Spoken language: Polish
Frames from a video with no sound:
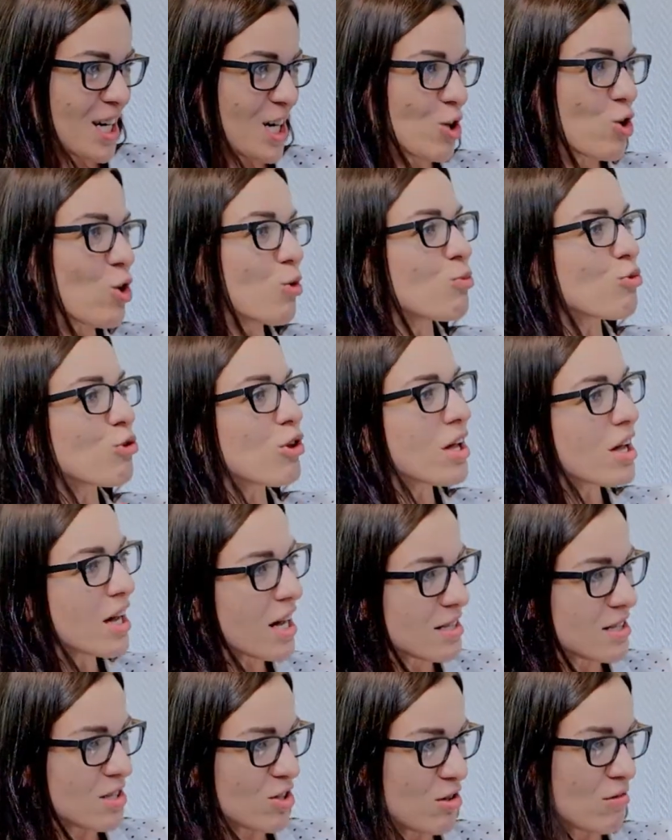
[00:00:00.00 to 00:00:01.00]

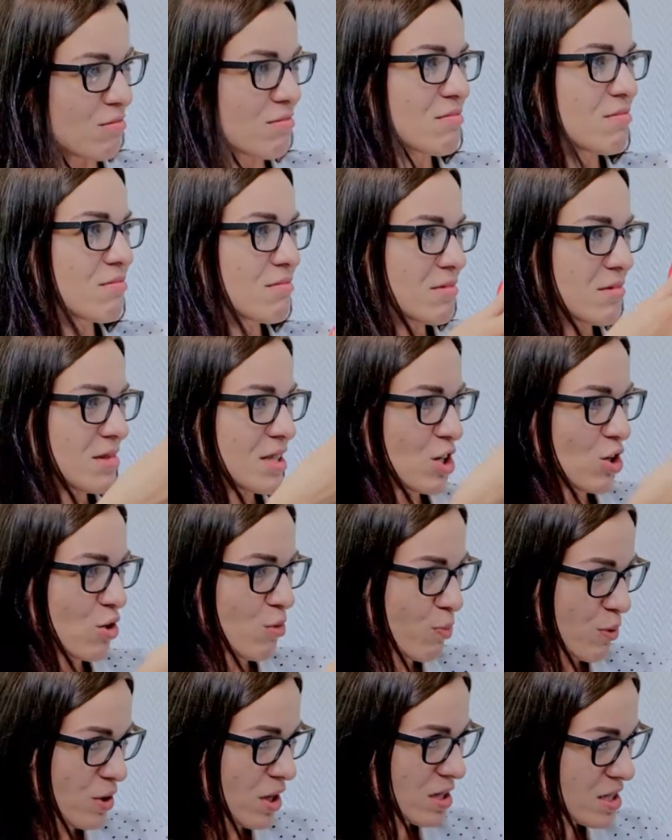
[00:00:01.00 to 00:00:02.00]
komunikacją tego
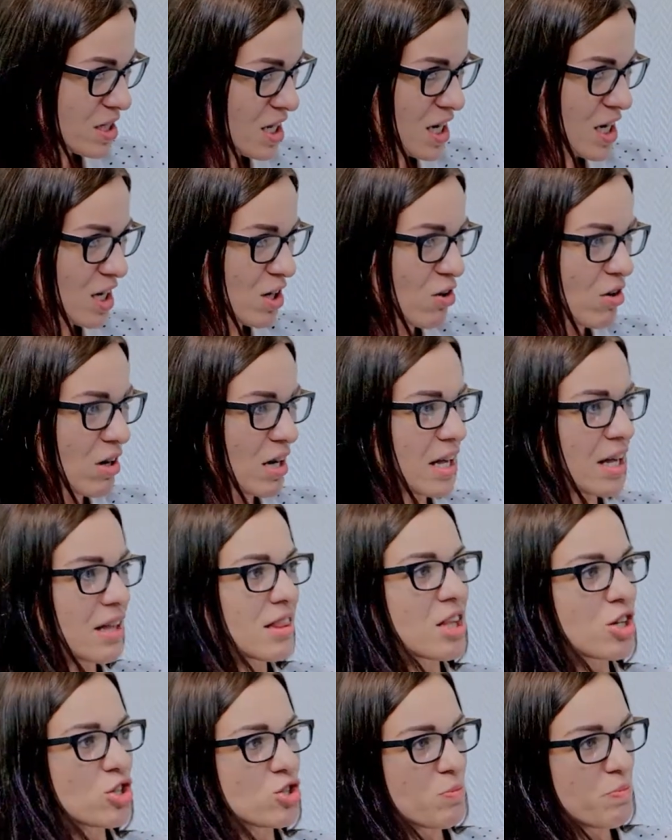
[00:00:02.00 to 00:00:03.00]
potencjalnego
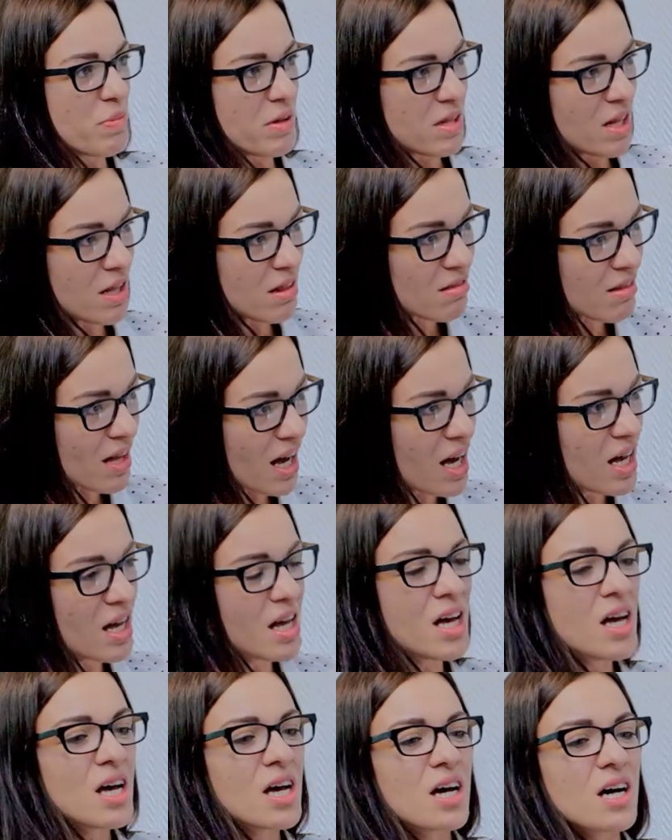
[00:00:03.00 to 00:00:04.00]
klienta czy petenta
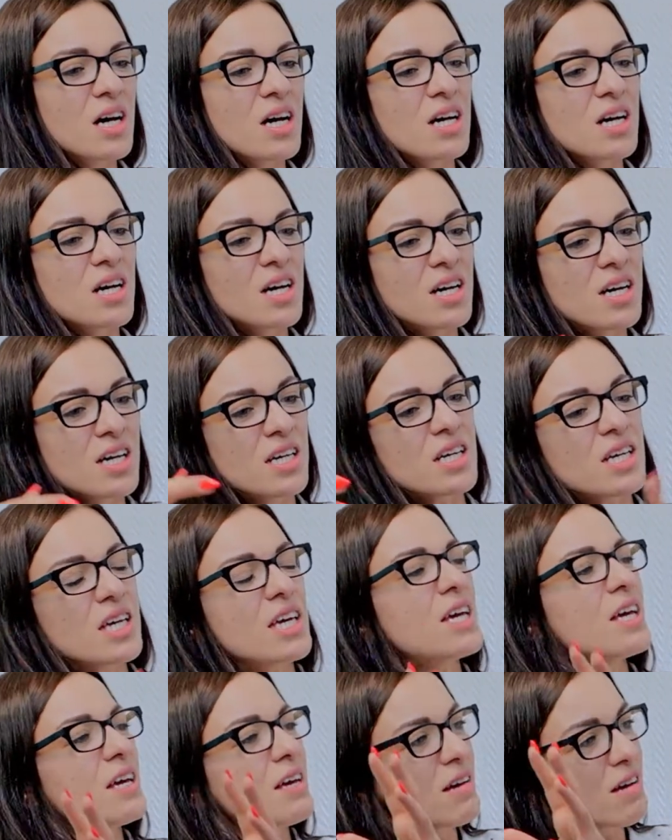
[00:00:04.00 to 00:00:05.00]
e,
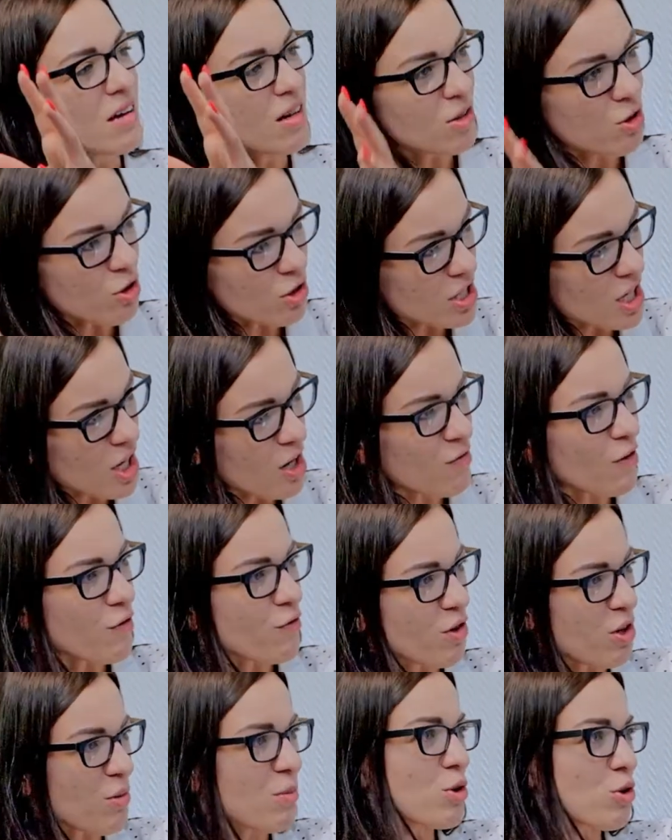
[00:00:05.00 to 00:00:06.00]
i docelowo
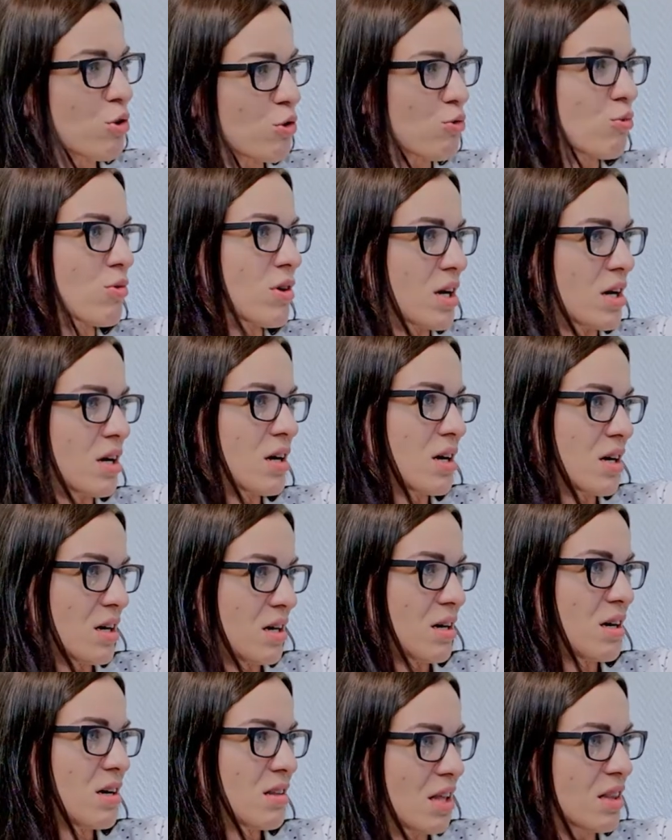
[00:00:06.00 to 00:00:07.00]
firmy, do której
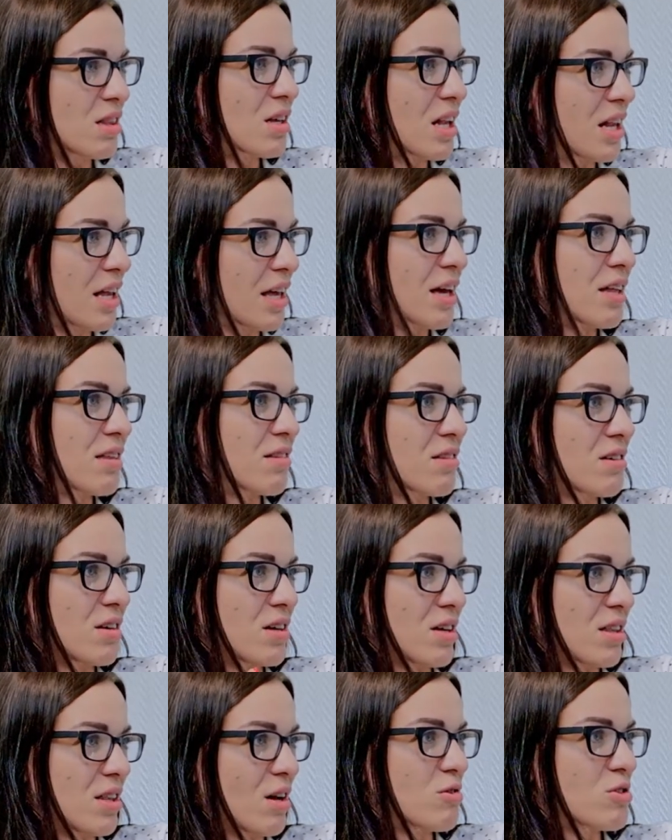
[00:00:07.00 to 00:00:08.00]
e, ten klient,
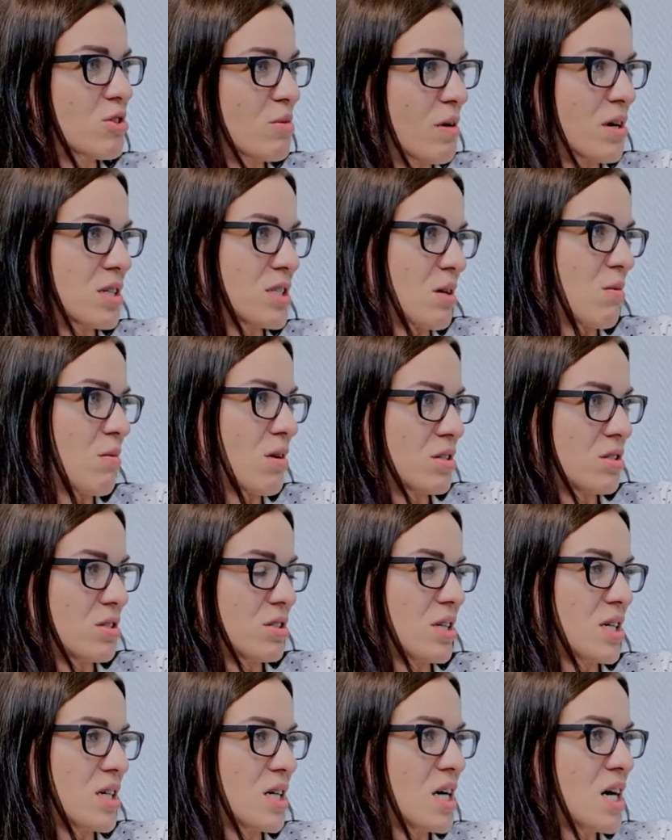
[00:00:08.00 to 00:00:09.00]
e, ta osoba chciała
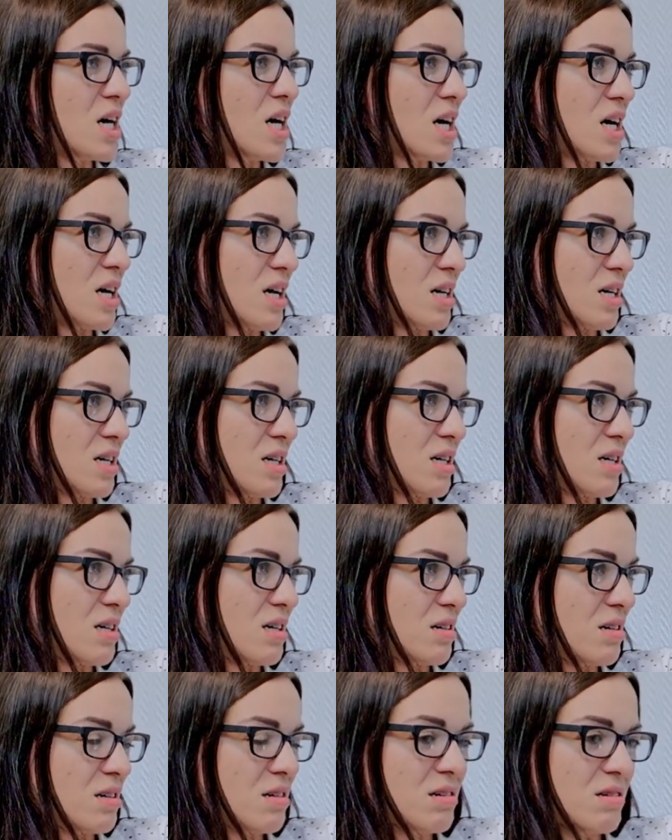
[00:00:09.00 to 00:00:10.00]
się
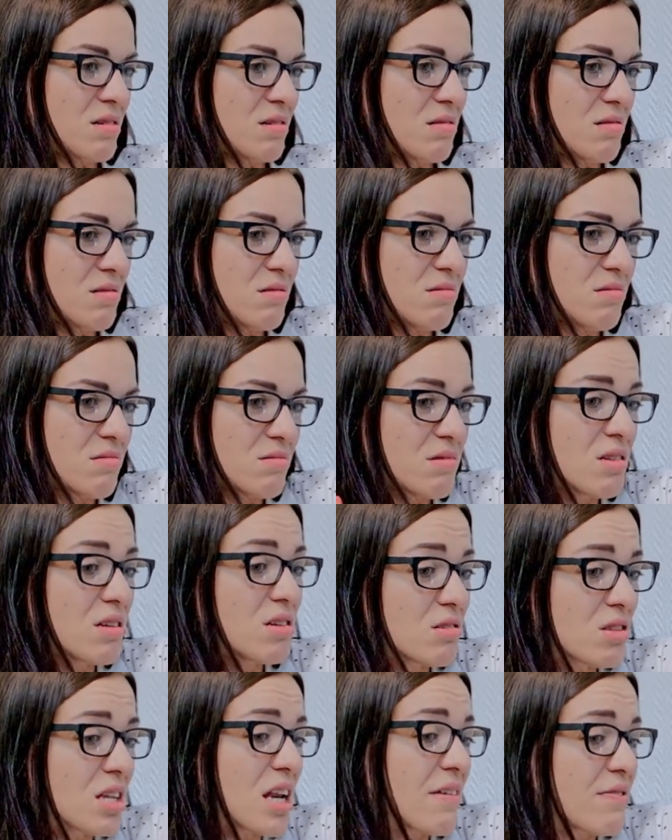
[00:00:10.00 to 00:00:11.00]

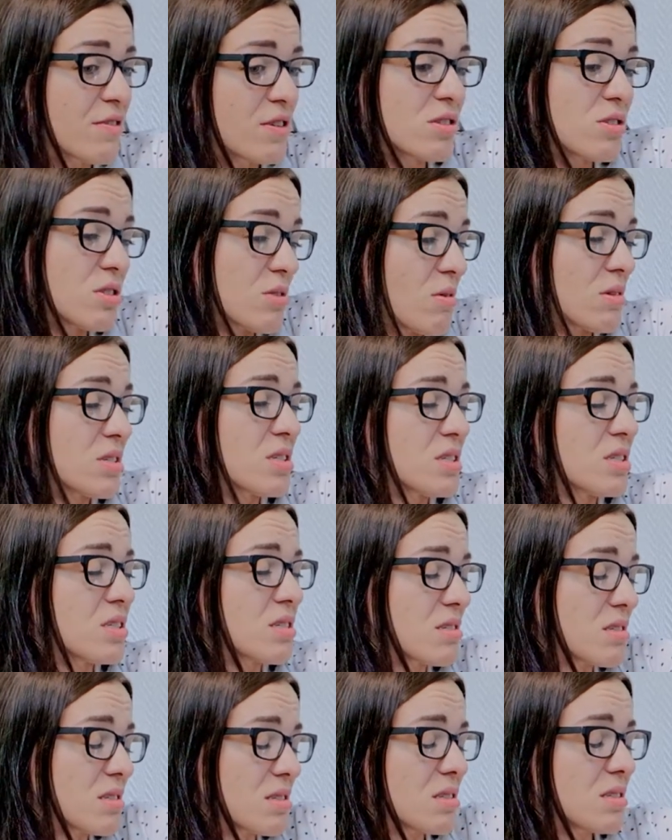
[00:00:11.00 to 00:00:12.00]
e, trafić, chciała się z,
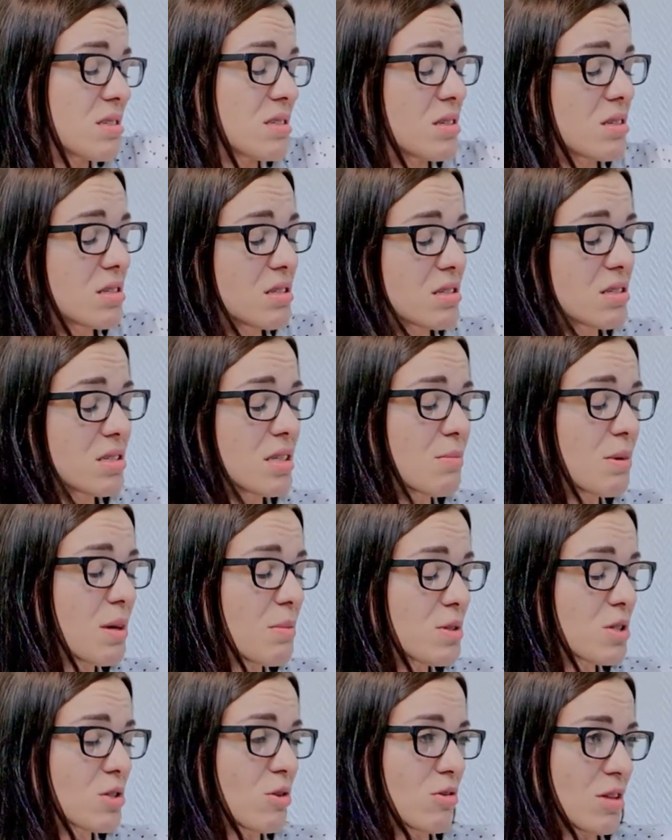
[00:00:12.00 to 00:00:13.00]
z, z tym
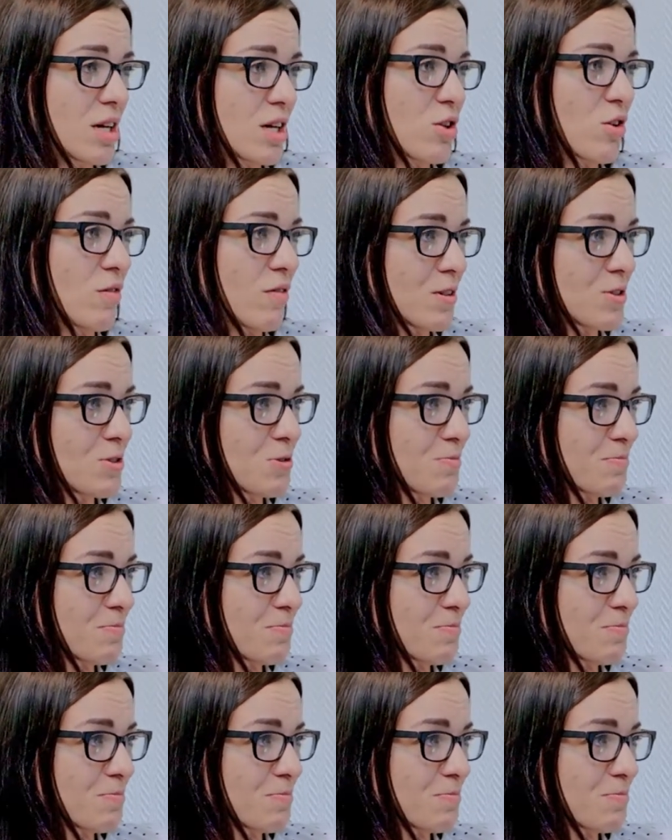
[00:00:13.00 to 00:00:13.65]
kimś skontaktować.